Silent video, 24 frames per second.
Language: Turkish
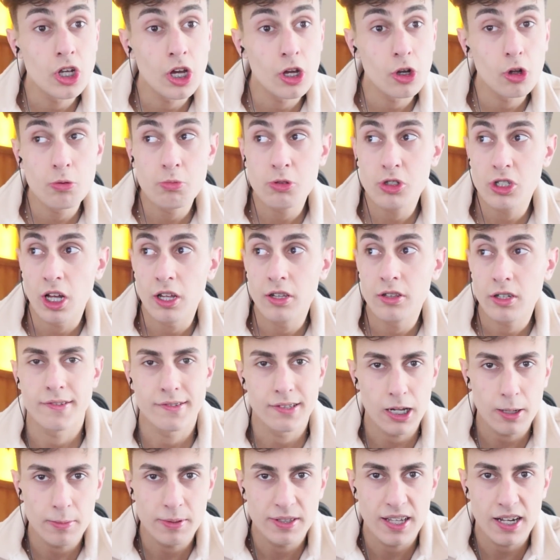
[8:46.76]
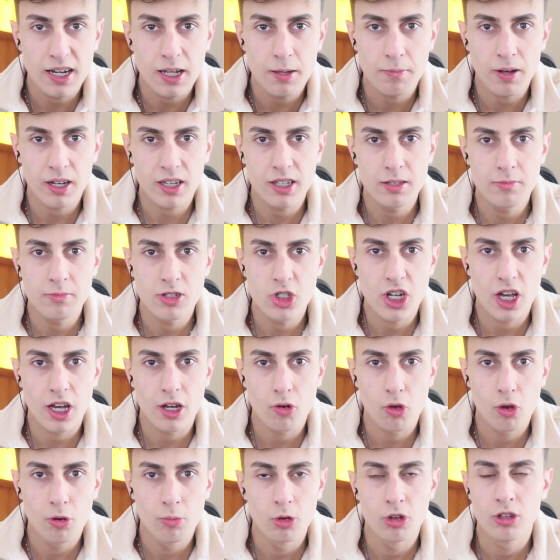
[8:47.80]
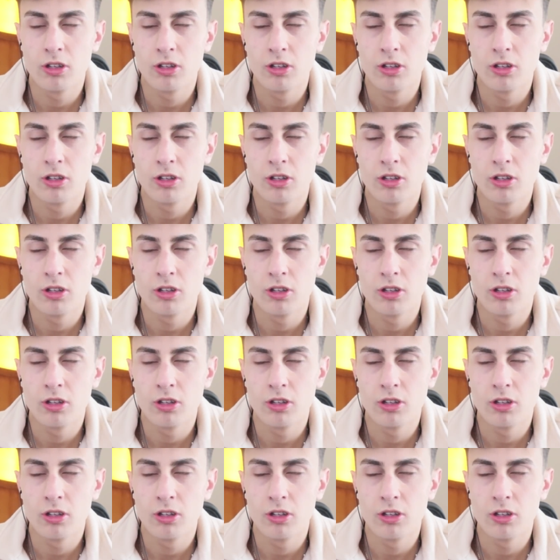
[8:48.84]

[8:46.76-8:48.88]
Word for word: işe yarıyormuş lan. Kızlar bir deneyin bakayım işe yarıyor